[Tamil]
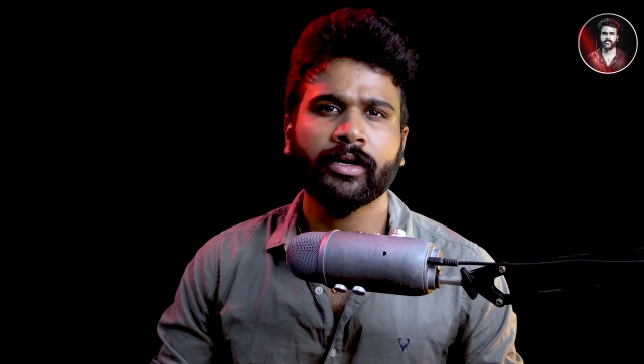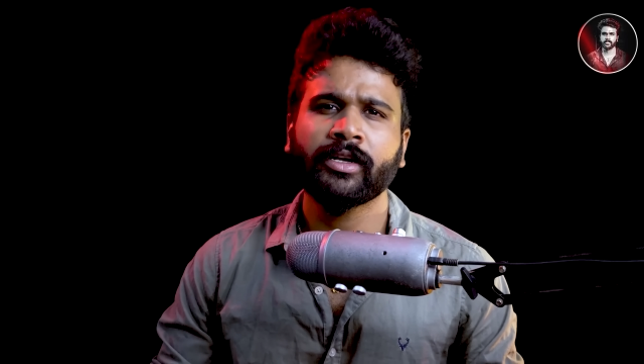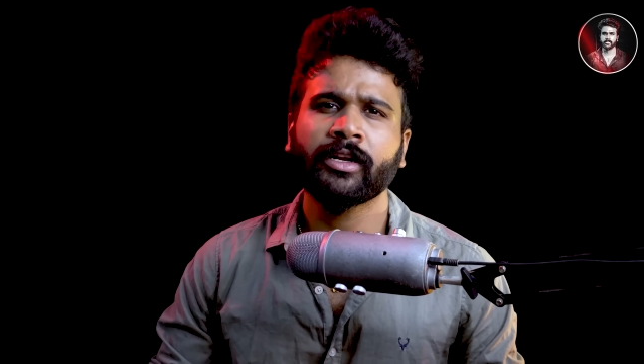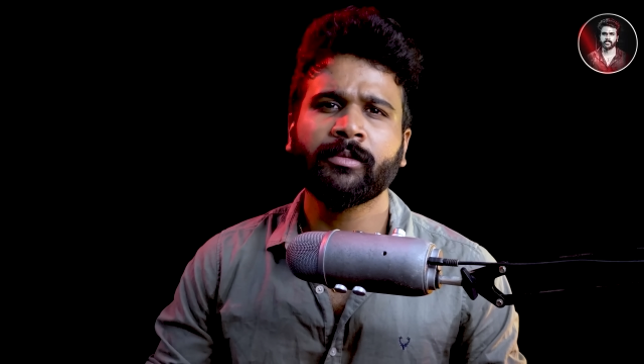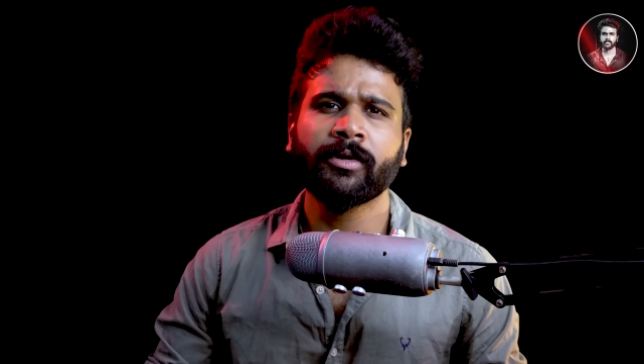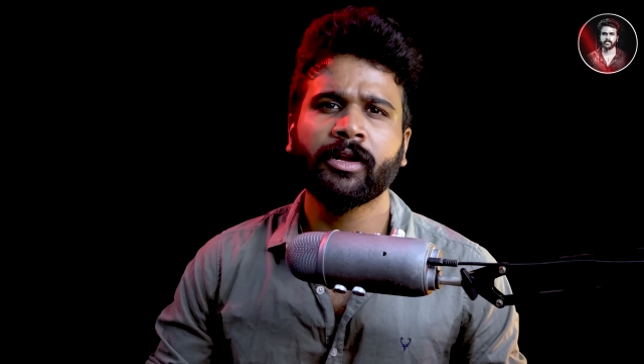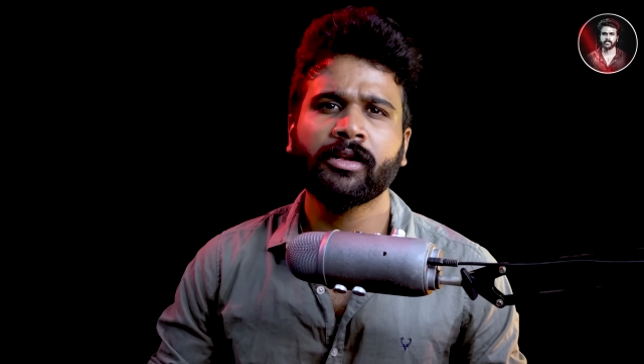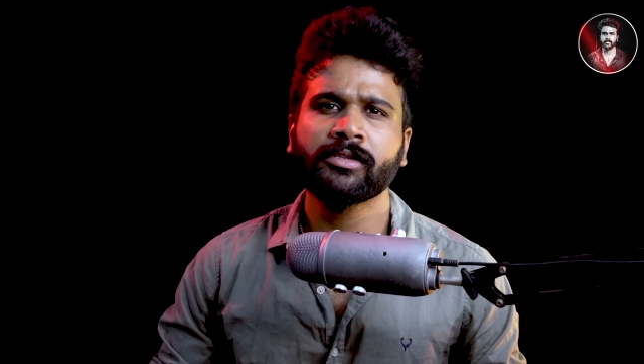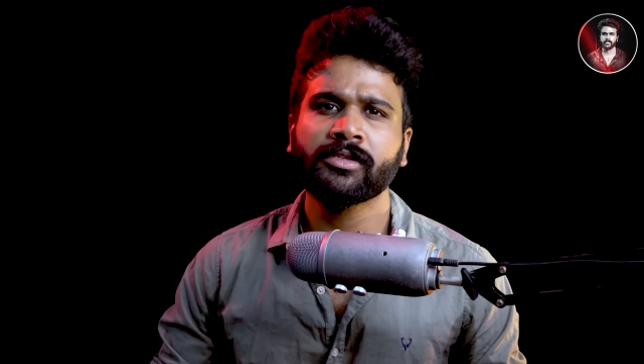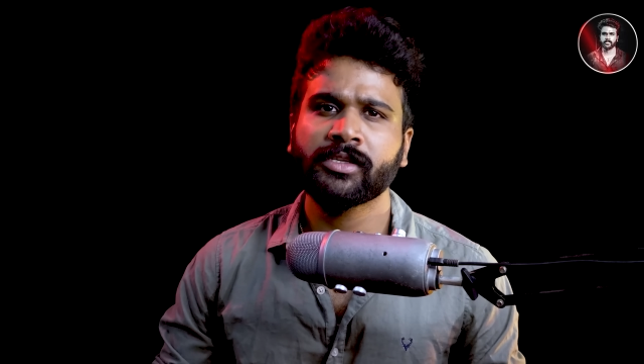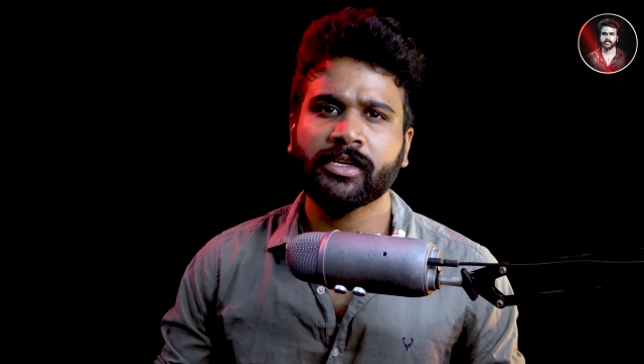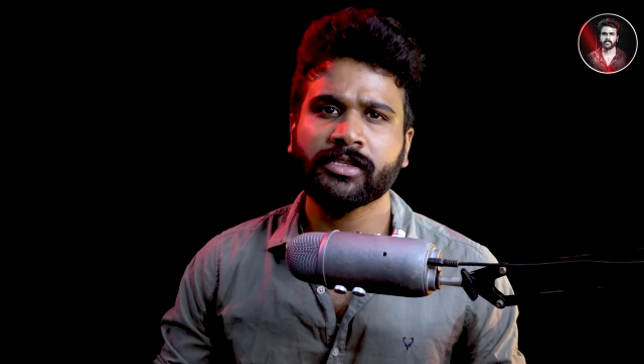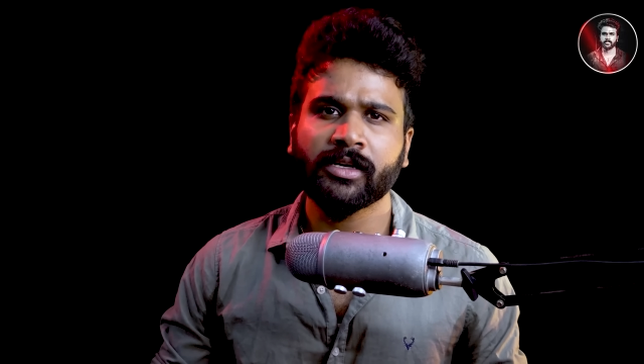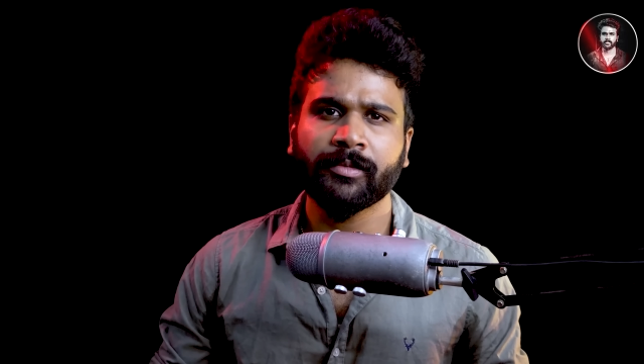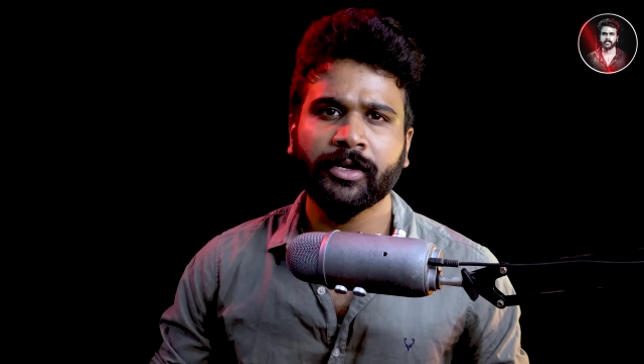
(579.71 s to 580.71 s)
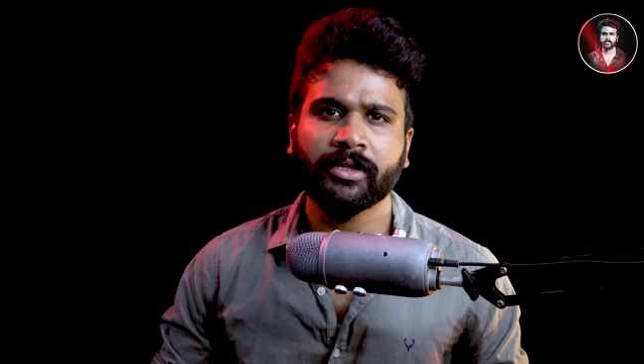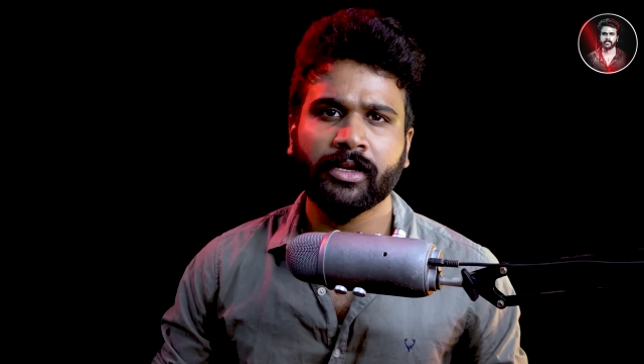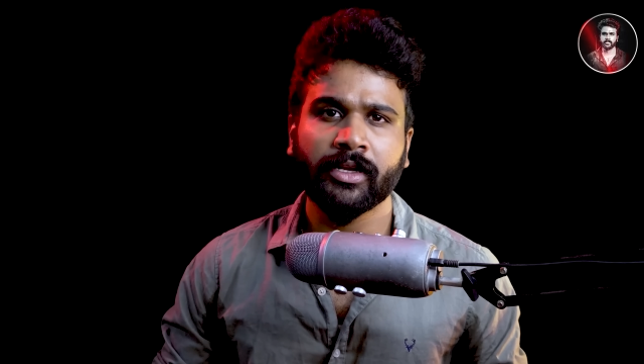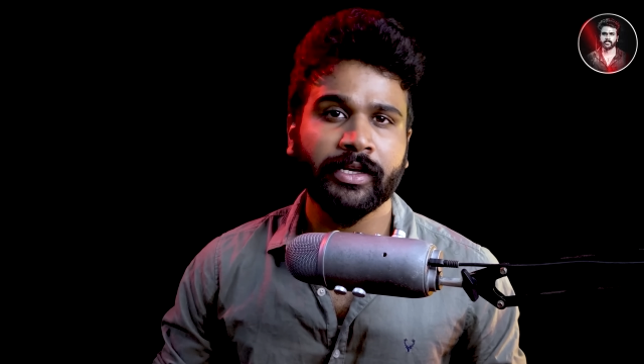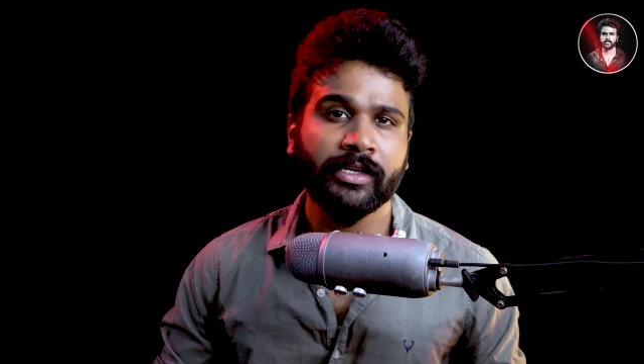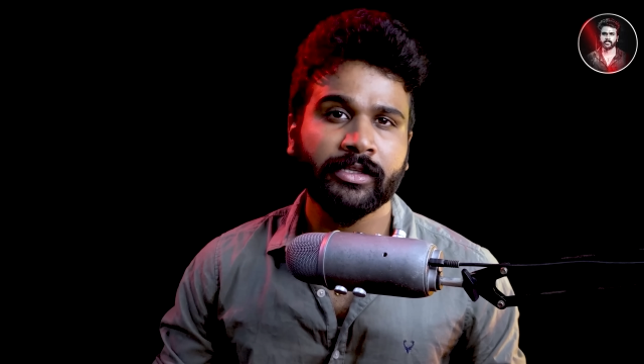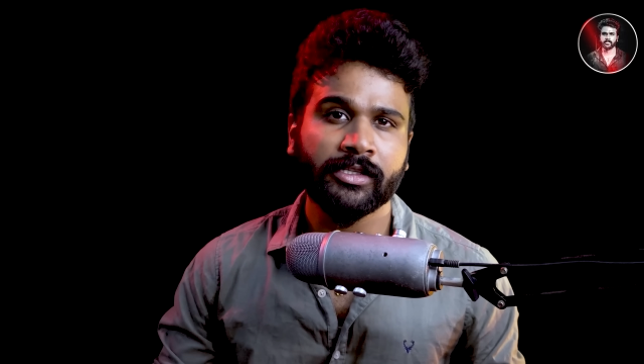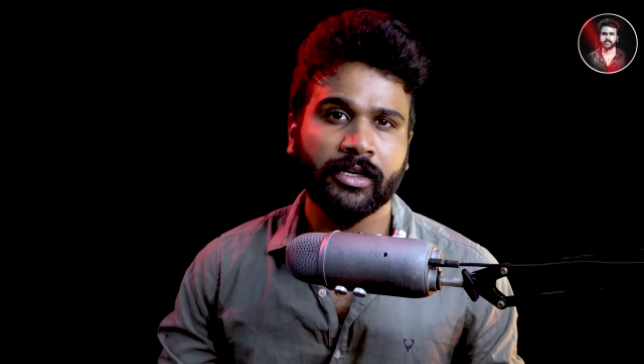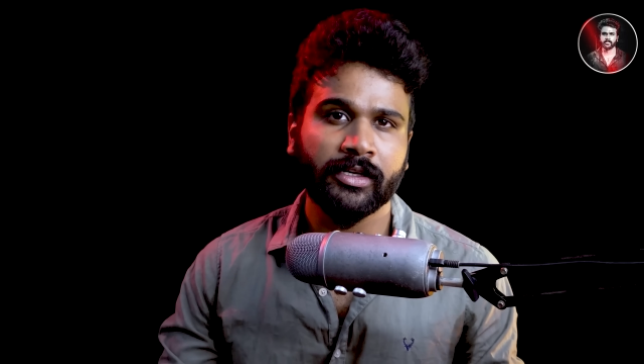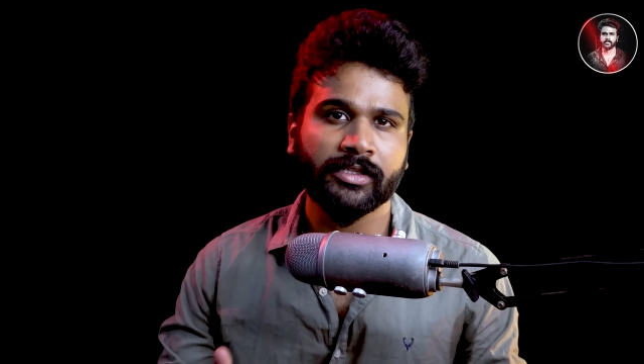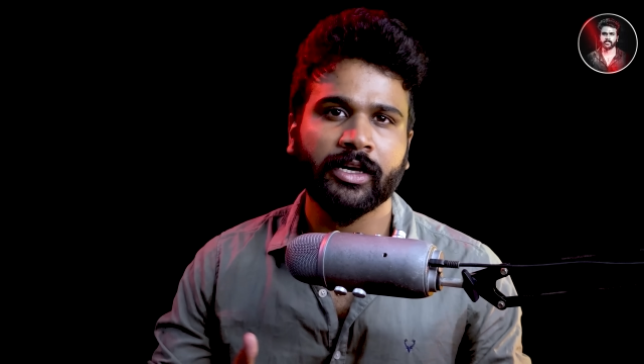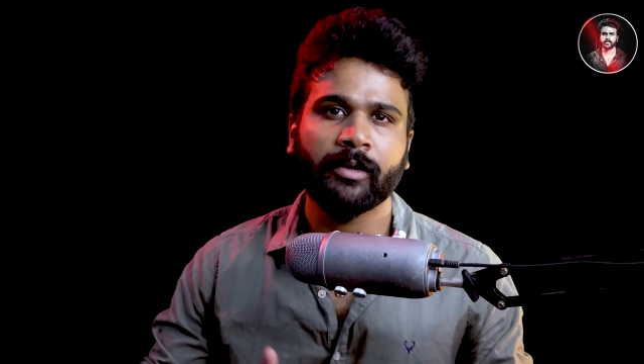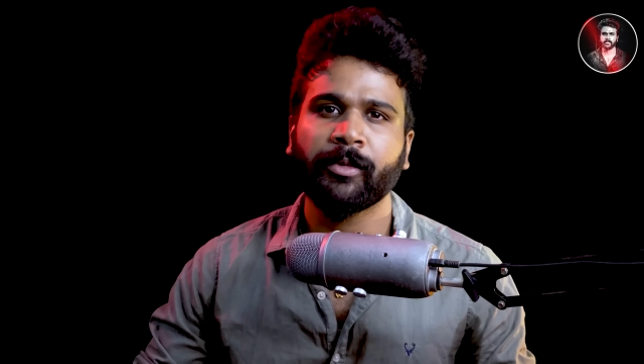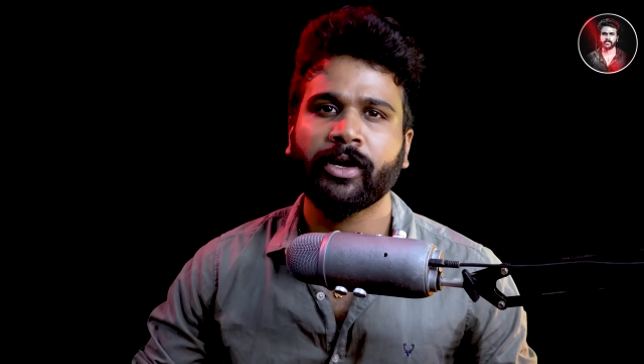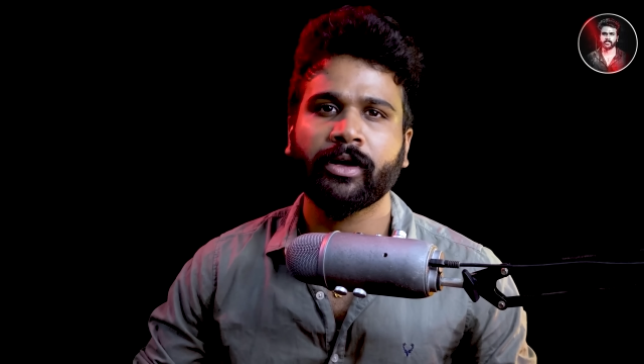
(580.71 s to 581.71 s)
கிரிமினல் சில சமயத்தில் ஈஸியாக
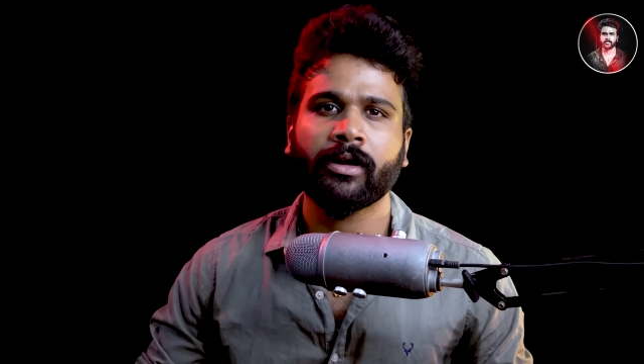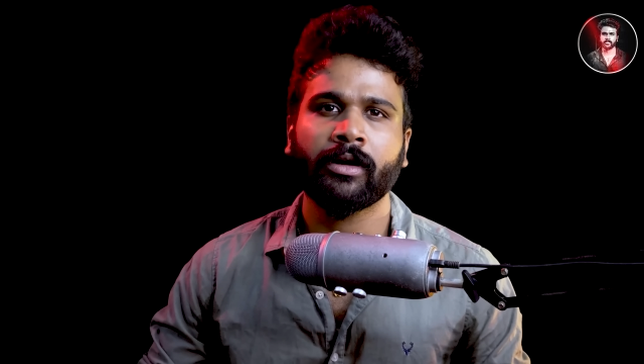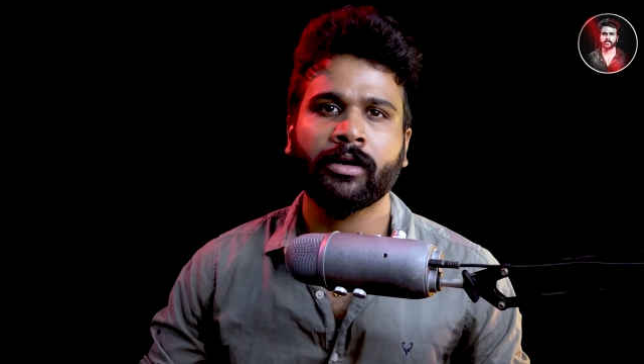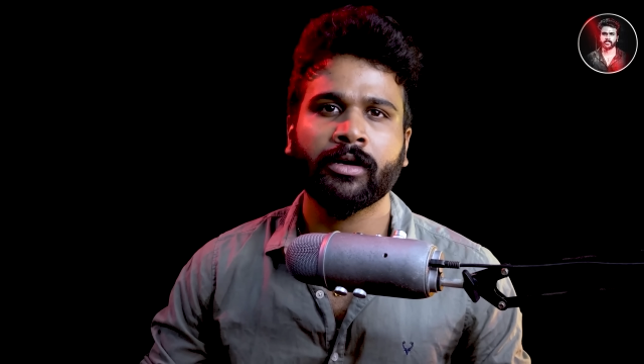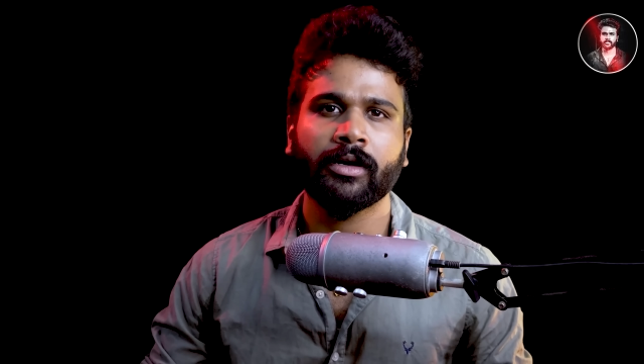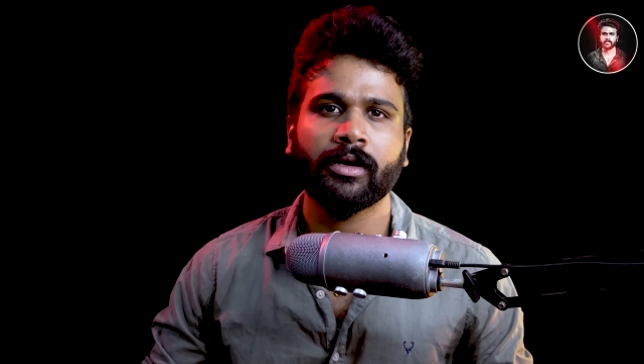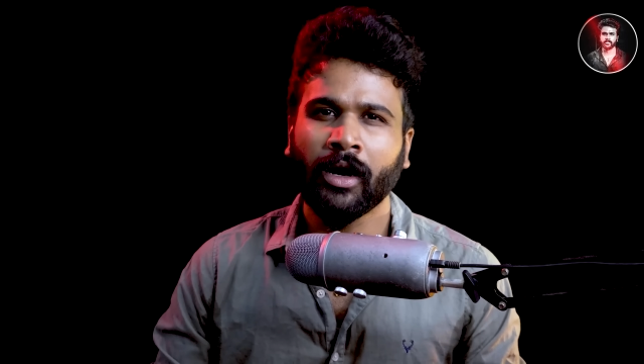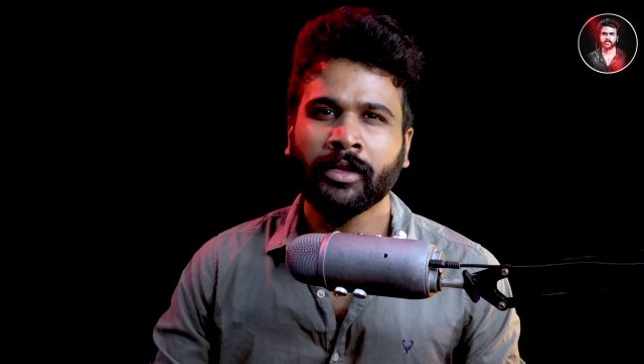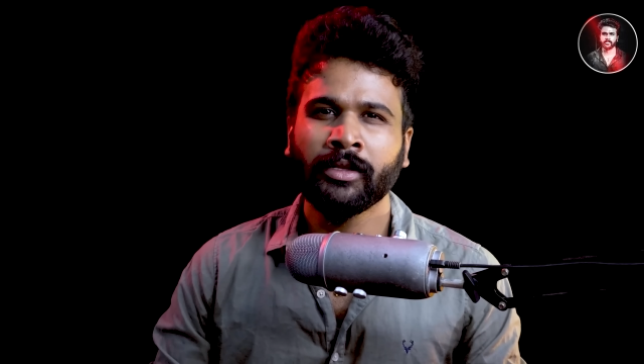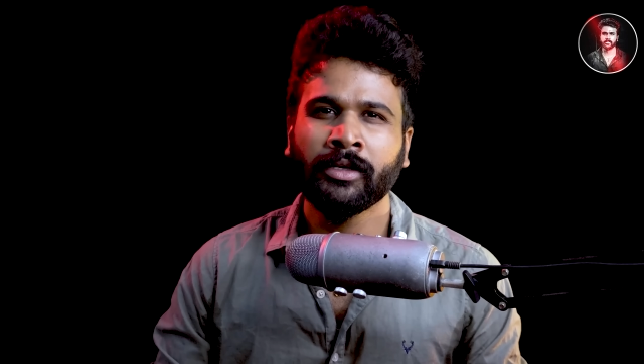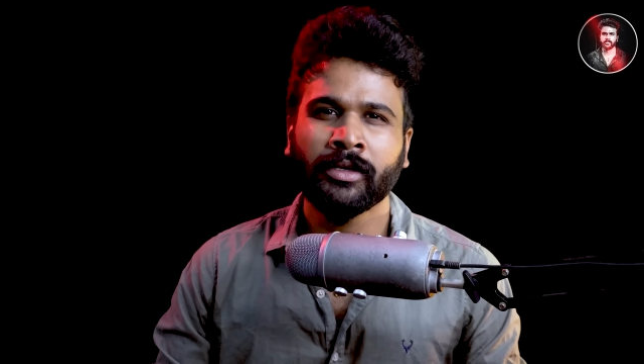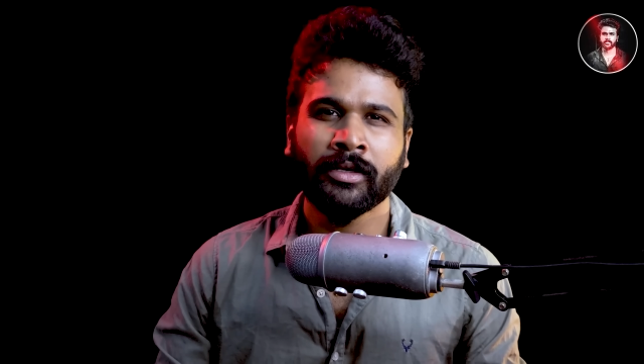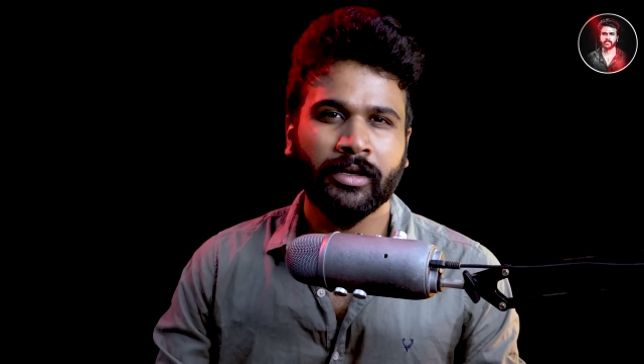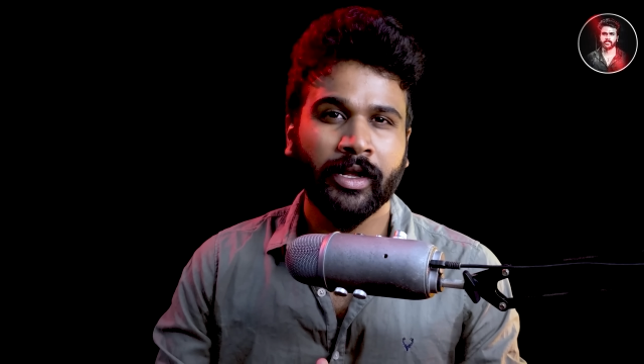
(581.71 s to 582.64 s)
எஸ்கேப் ஆயிடுறாங்க அது